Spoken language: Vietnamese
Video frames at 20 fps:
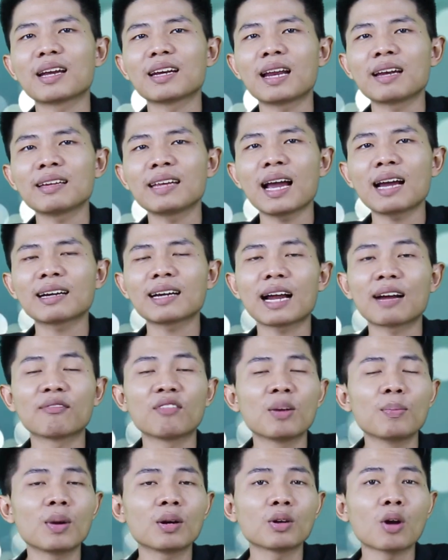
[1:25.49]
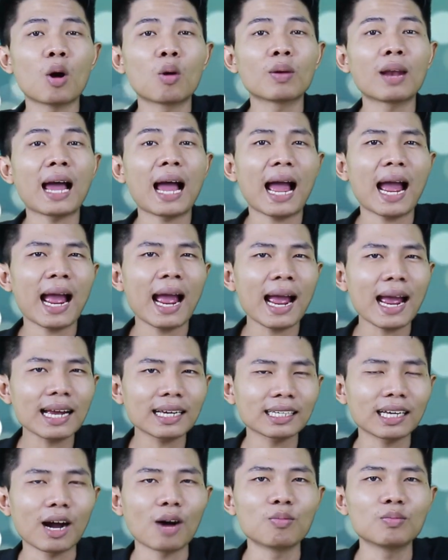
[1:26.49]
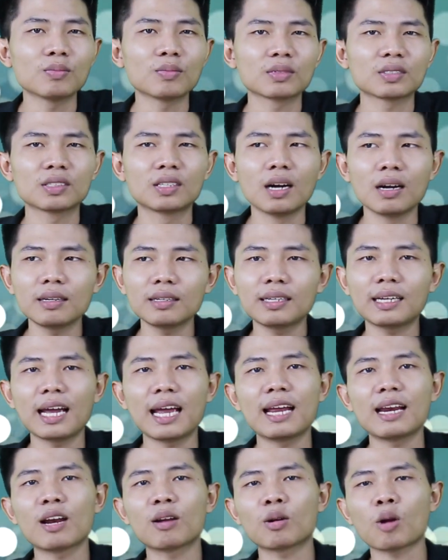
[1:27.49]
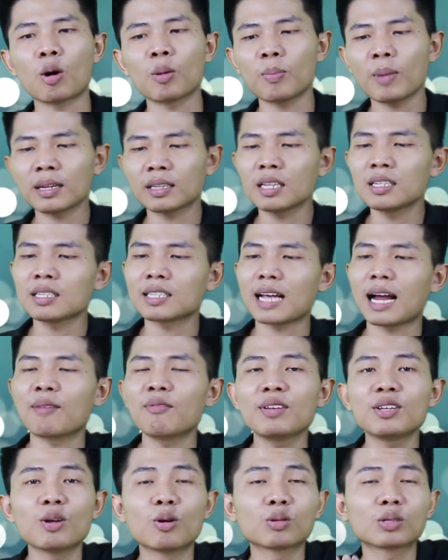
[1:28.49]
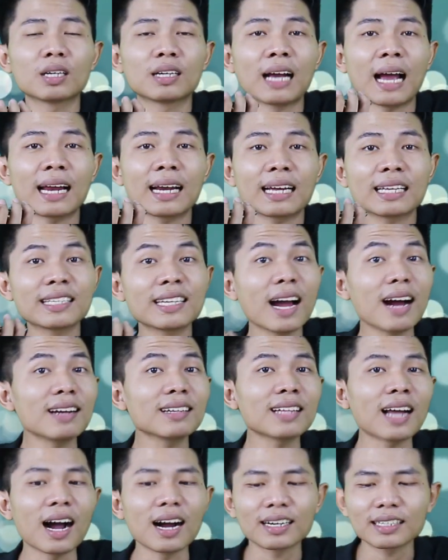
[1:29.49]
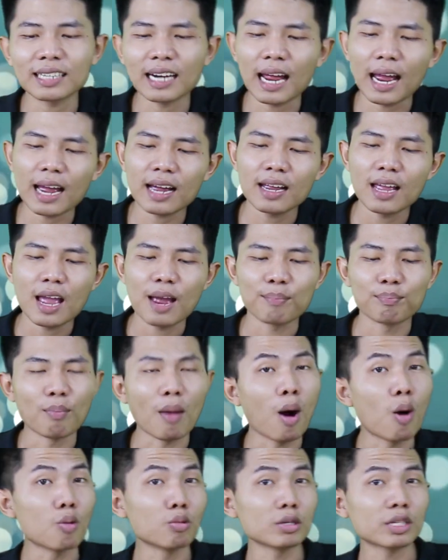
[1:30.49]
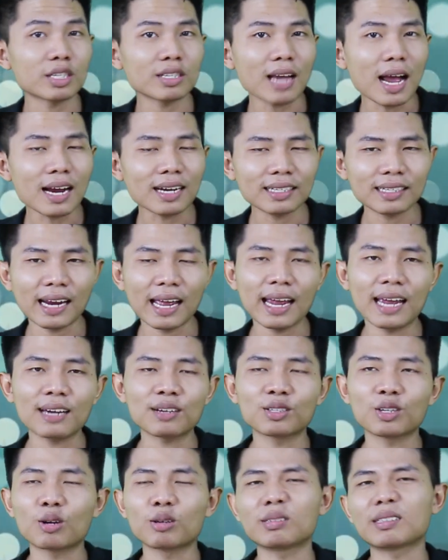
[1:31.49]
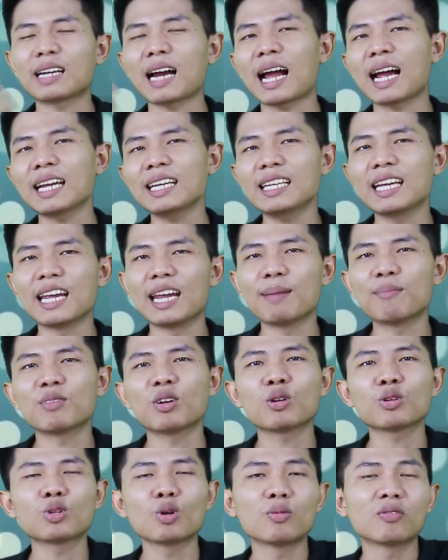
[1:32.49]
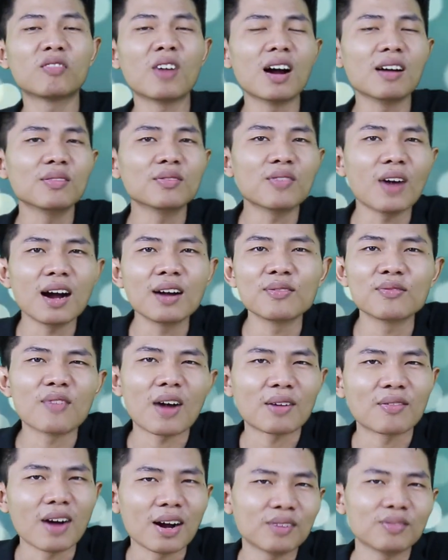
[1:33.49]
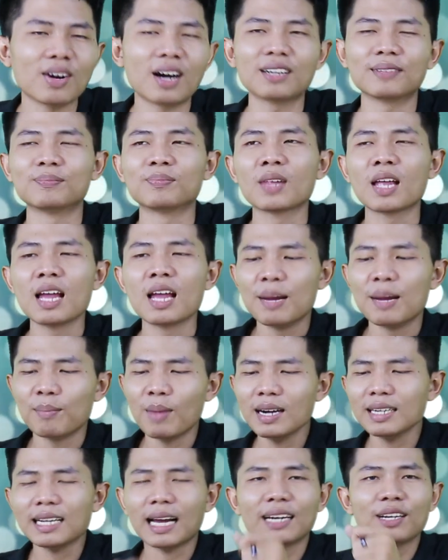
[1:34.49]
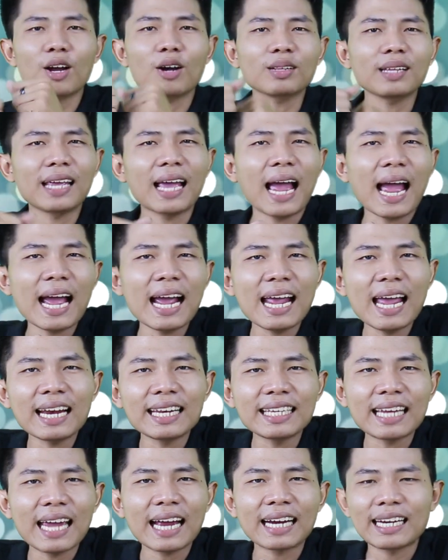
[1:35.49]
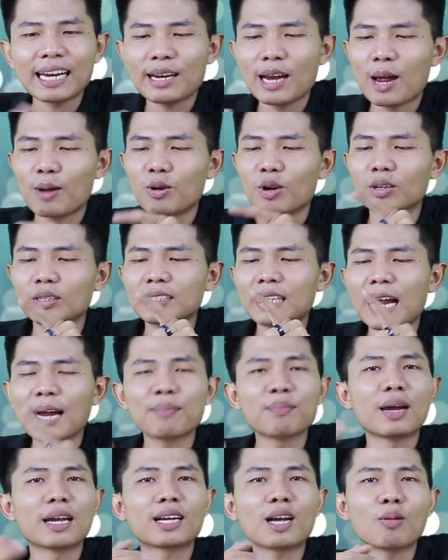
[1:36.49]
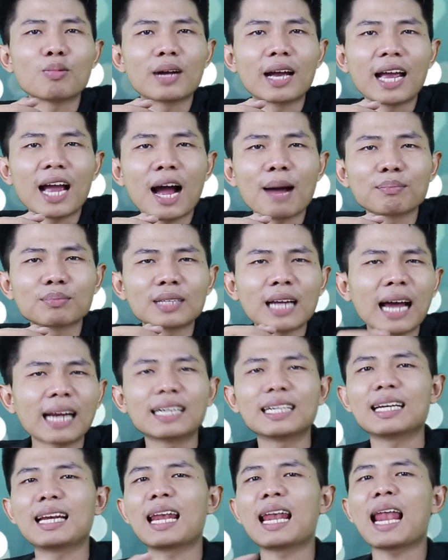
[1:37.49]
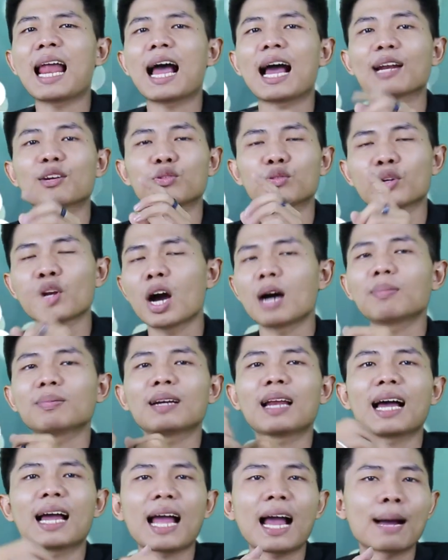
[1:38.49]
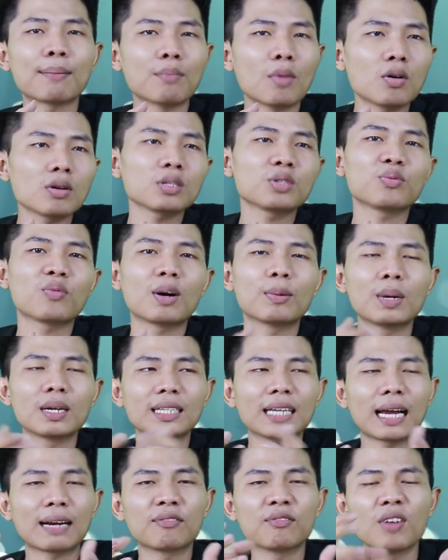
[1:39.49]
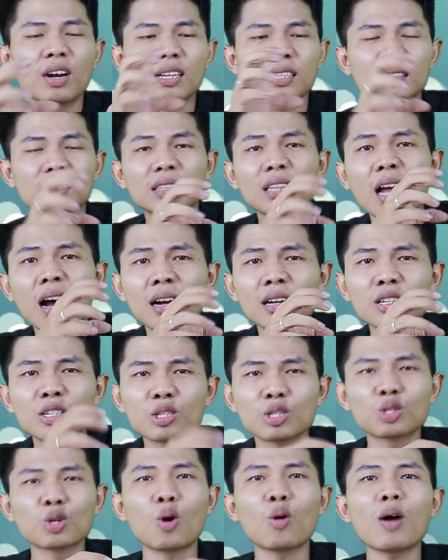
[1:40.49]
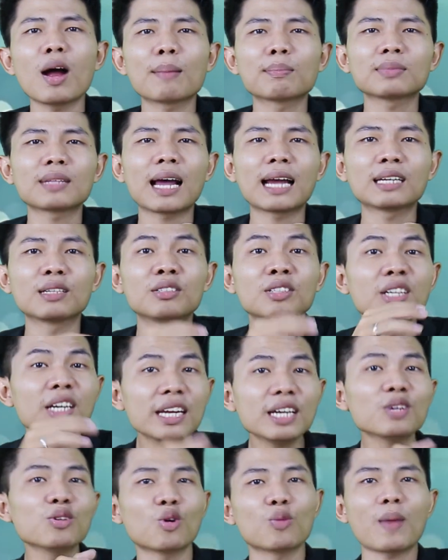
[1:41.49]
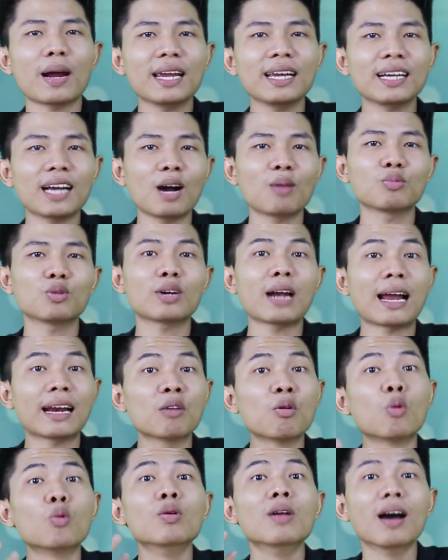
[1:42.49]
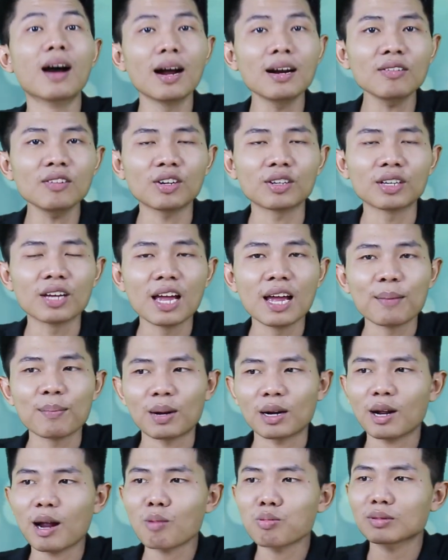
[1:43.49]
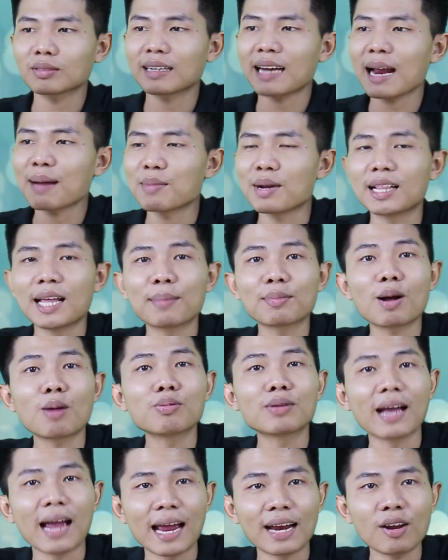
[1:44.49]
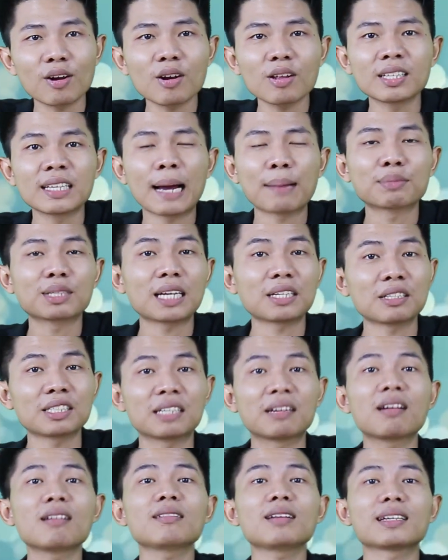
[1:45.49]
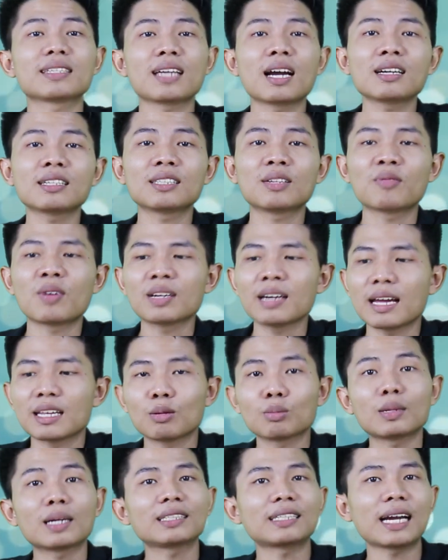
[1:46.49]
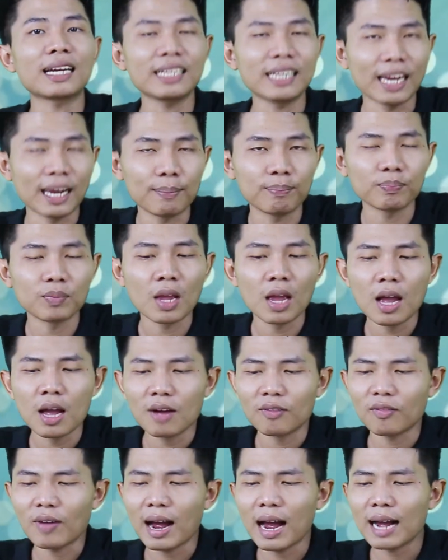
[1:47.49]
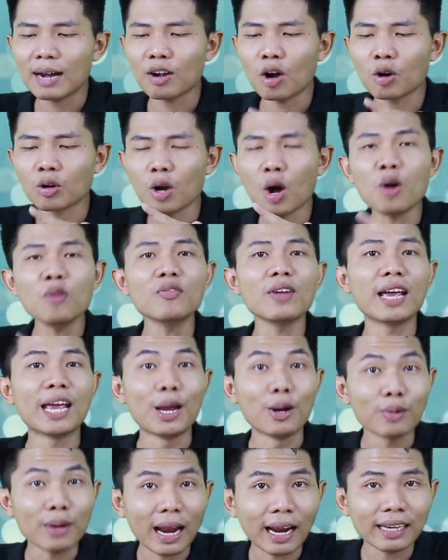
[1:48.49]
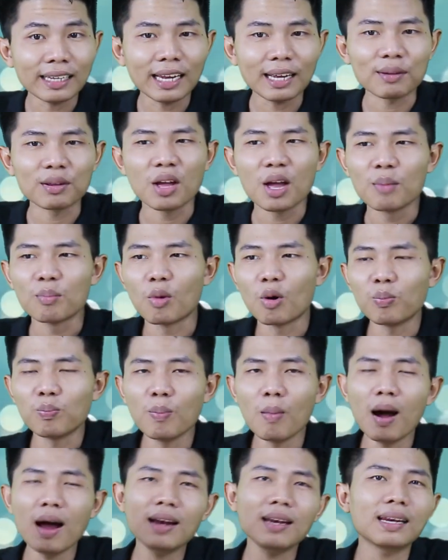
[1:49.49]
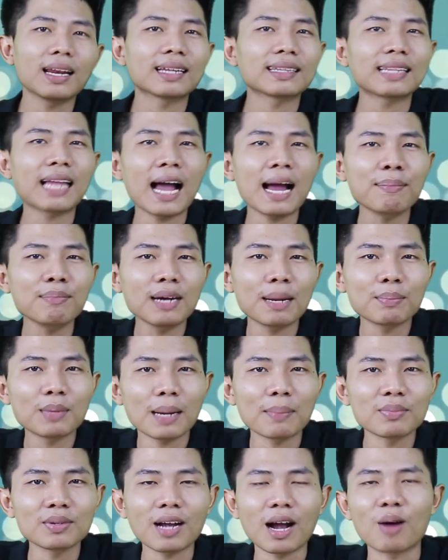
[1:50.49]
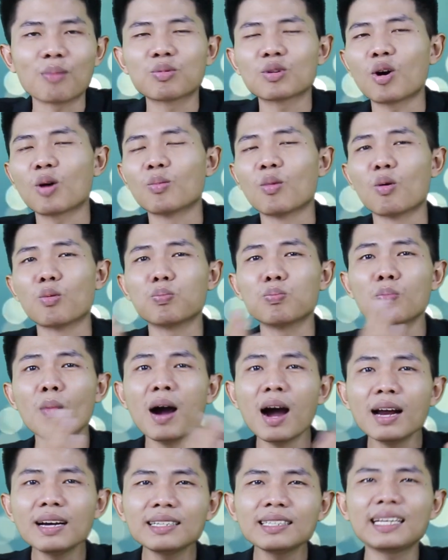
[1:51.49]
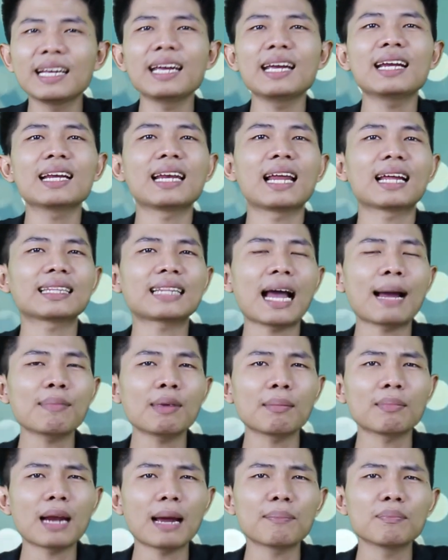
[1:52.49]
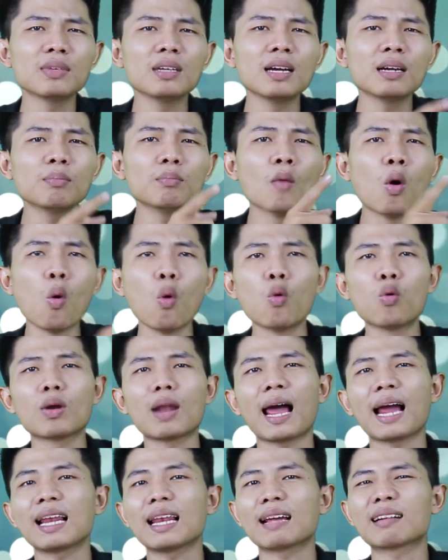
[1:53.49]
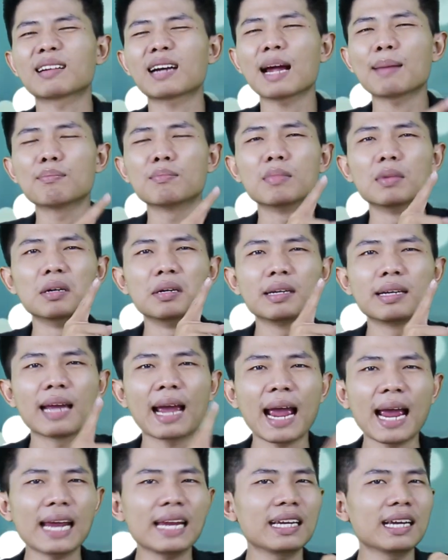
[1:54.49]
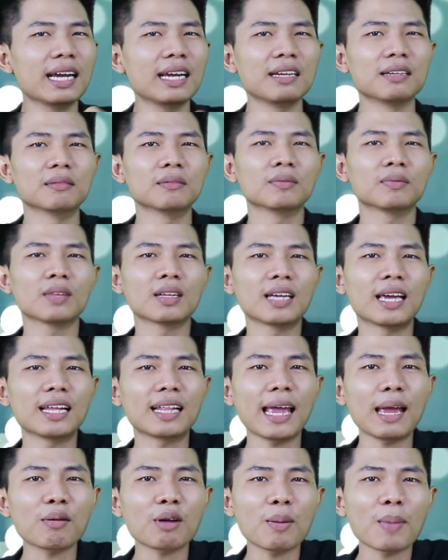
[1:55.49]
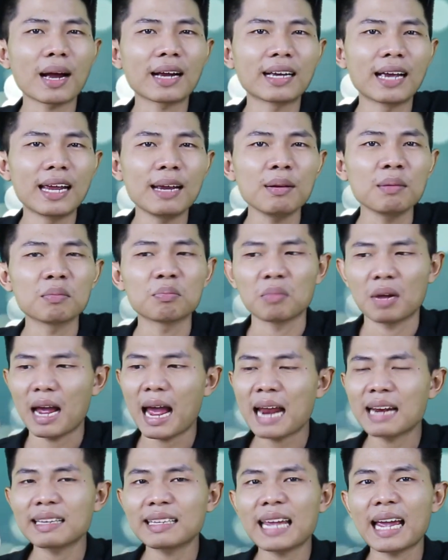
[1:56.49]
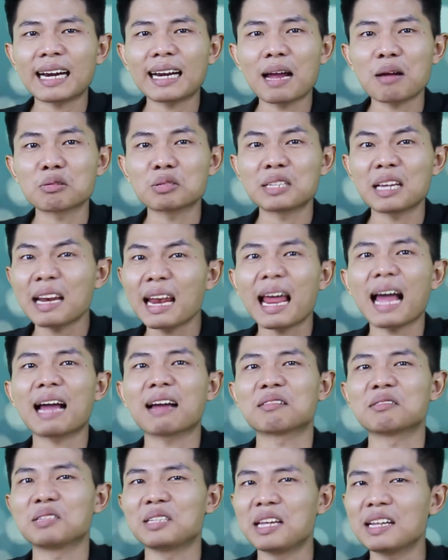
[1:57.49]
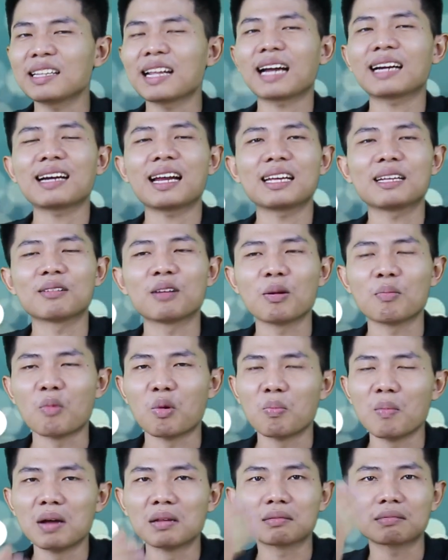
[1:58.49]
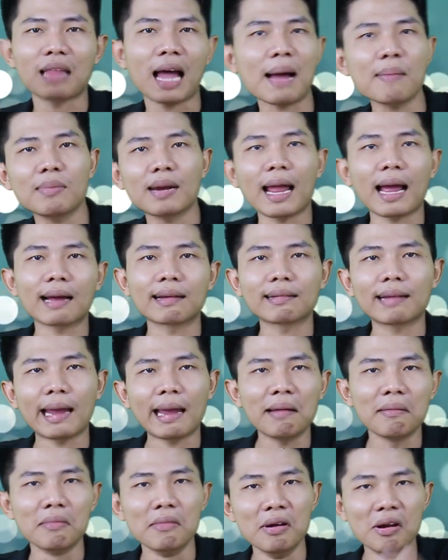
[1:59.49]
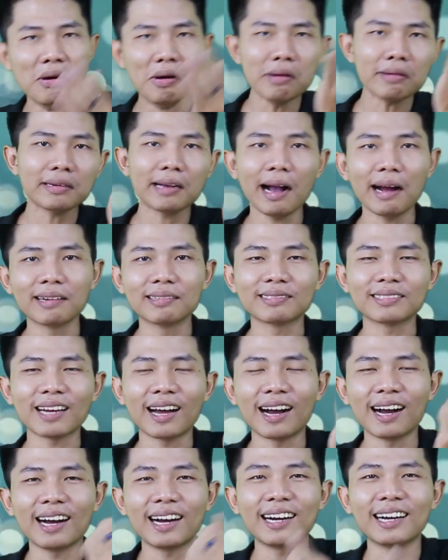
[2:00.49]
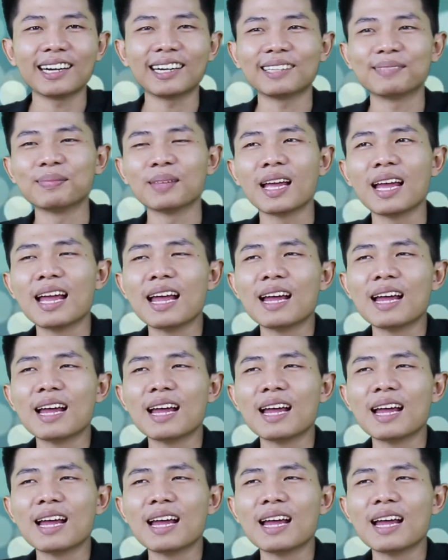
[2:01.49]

nghệ đánh giá rằng với mức độ là A+, cực kỳ là độ máy tính xảo, ví dụ từ khả năng chân thật nè, màu sắc nè, rồi trải nghiệm, nói chung vân vân và vân vân. Bên cạnh đó thì hai anh chàng này đều được trang bị công nghệ âm thanh là Dolby Atmos, và bên cạnh với tần số âm thanh riêng của máy không nó đã đủ lớn rồi, và trang bị thêm công nghệ đó là âm thanh sẽ rất là chất trong vấn đề chúng ta trải nghiệm. Và còn nói về hiệu năng nha, một bên là 855+, còn một bên kia là 855 nhưng bù lại là RAM 12GB. Thì theo các bạn nghĩ anh chàng nào sẽ là chiến thắng đây? Một bên 8 lạng kẻ nửa cân đó.